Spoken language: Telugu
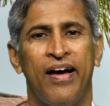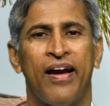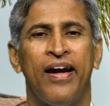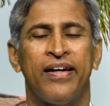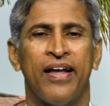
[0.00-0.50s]

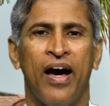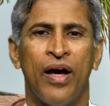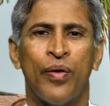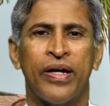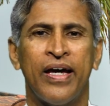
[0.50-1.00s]
అలాంటి
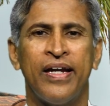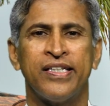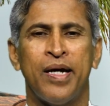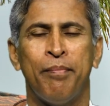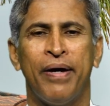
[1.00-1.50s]
ఆరోగ్యాన్ని
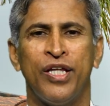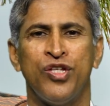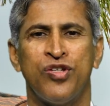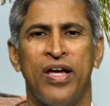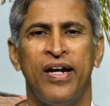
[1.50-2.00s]

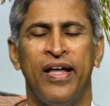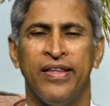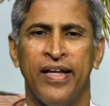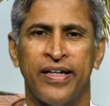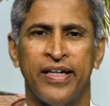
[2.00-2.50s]
సంపాదించాలని
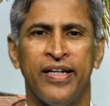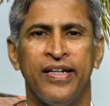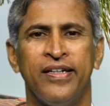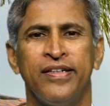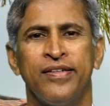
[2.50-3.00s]
అందరికీ
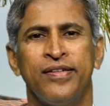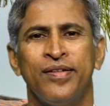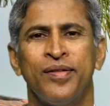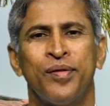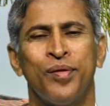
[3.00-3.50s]

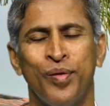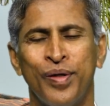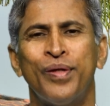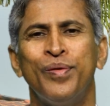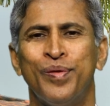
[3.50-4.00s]

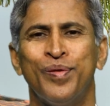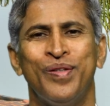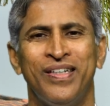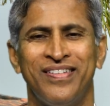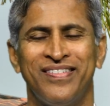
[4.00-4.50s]
కోరిక ఉంటుంది